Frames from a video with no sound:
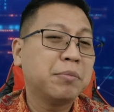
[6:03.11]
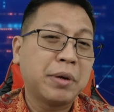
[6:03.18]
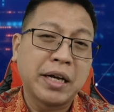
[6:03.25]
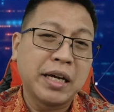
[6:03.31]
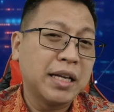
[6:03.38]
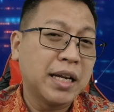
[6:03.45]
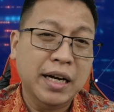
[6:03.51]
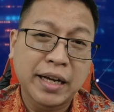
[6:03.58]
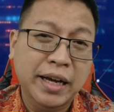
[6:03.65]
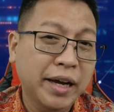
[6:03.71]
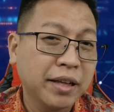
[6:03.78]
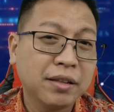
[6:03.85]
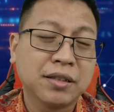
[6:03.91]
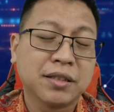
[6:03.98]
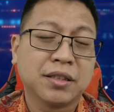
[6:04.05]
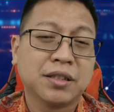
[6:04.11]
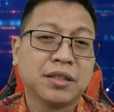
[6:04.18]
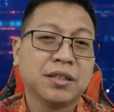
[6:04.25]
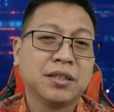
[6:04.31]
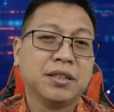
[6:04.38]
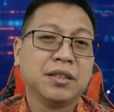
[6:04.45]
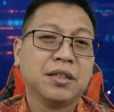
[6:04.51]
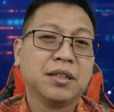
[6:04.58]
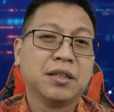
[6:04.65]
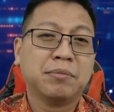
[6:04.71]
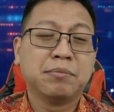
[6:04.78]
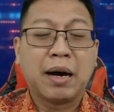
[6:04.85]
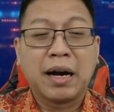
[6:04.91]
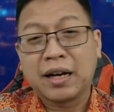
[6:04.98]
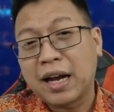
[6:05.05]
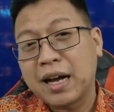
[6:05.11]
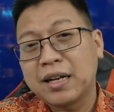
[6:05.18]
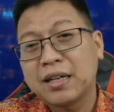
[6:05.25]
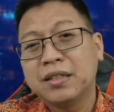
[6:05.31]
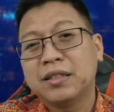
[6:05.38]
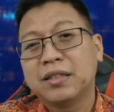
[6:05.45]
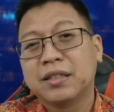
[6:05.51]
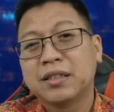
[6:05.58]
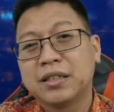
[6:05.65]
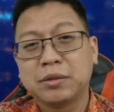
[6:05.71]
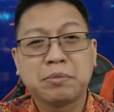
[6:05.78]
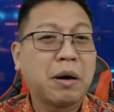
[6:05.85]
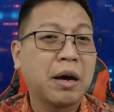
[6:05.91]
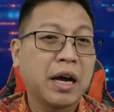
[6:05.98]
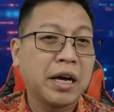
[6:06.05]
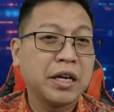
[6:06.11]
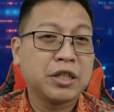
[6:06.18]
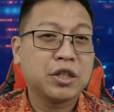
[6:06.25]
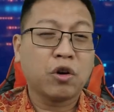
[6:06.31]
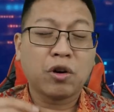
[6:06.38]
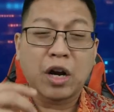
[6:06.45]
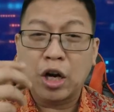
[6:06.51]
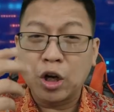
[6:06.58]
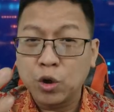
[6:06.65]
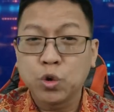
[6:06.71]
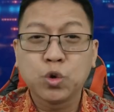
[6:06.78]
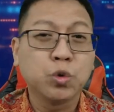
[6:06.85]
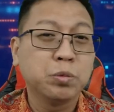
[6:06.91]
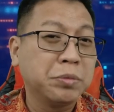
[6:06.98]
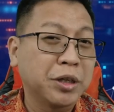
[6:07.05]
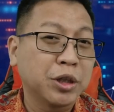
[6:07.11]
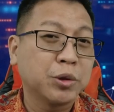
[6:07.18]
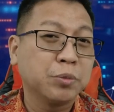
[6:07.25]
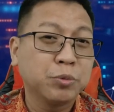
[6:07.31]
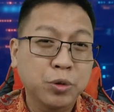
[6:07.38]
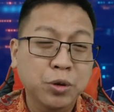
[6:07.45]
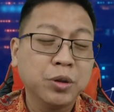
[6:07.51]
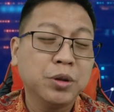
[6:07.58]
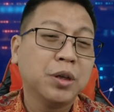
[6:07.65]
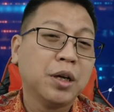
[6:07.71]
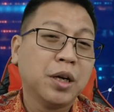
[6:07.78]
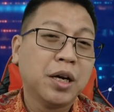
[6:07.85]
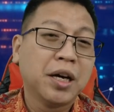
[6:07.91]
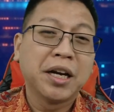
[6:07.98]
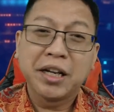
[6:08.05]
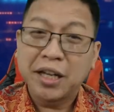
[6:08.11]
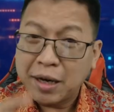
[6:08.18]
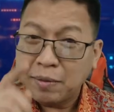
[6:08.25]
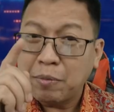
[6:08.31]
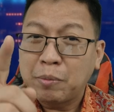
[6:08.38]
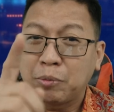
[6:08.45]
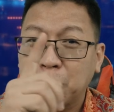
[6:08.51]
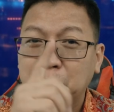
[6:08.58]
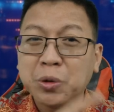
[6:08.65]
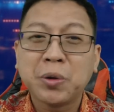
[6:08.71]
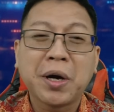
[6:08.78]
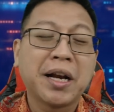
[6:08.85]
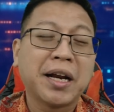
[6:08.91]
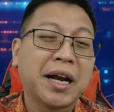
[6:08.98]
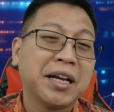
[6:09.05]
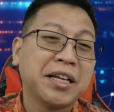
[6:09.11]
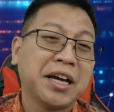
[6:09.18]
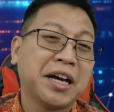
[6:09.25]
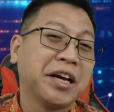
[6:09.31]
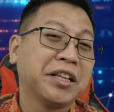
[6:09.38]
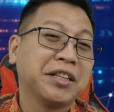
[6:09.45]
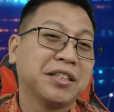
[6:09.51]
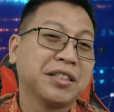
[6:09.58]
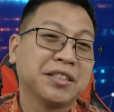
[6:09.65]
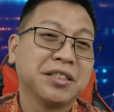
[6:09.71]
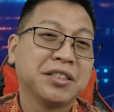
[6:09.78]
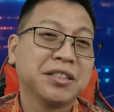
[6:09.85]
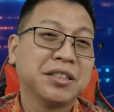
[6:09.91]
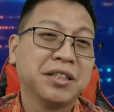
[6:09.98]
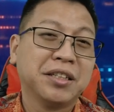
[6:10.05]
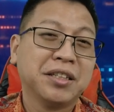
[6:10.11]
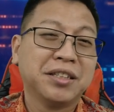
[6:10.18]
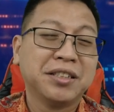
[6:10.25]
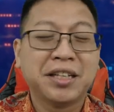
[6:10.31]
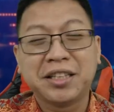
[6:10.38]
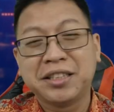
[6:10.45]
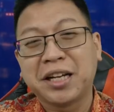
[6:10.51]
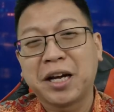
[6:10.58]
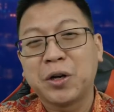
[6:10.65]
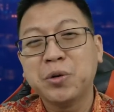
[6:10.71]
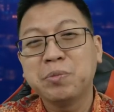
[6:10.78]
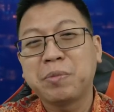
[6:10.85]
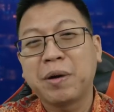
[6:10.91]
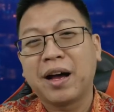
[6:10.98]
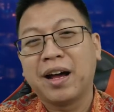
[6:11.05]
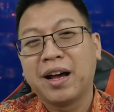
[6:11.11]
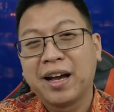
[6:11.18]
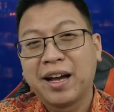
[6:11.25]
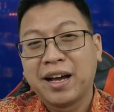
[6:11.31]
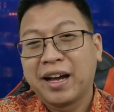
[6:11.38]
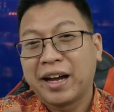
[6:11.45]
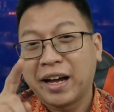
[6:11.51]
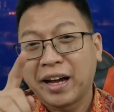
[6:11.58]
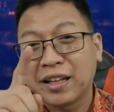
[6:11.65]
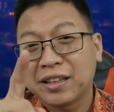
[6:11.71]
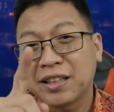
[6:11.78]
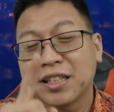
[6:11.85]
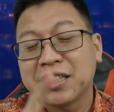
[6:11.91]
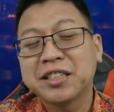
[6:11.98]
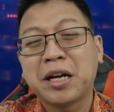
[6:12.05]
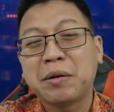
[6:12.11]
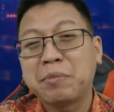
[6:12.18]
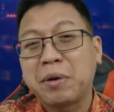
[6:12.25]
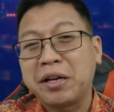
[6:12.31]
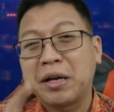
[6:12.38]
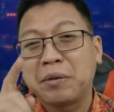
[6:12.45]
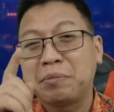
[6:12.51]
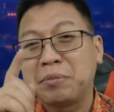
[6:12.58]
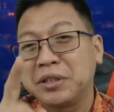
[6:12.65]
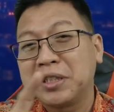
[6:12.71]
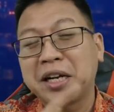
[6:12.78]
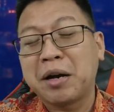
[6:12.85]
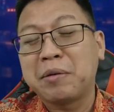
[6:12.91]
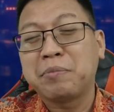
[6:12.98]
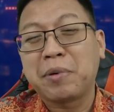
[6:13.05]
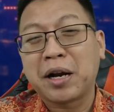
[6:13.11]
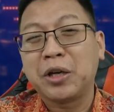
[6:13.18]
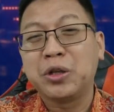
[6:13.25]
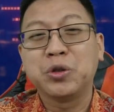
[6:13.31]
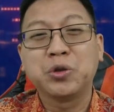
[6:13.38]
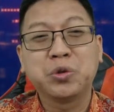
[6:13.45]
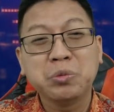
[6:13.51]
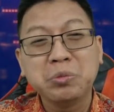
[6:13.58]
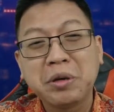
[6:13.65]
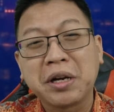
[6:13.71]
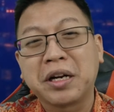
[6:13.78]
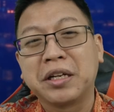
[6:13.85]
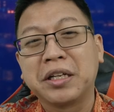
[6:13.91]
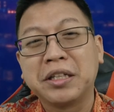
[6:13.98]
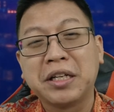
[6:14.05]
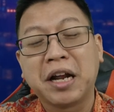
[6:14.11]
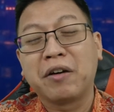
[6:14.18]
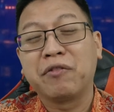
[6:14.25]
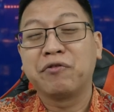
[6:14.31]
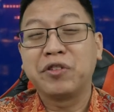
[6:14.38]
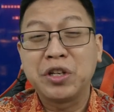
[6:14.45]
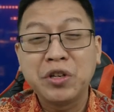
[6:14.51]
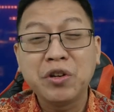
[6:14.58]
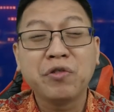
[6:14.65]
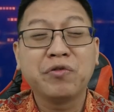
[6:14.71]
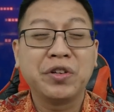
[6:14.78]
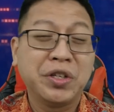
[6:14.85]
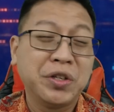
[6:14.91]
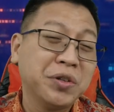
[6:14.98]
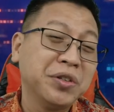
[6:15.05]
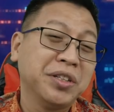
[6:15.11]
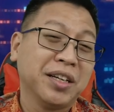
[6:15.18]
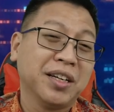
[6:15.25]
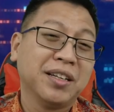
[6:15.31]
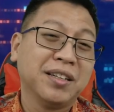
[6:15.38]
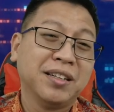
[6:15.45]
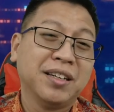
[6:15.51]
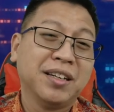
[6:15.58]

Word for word: menghindari haters. Bahkan sebagai seorang YouTuber pun dia membutuhkan adanya haters. Dan jangan lupa, haters yang banyak menyerang para YouTuber di dalam video-videonya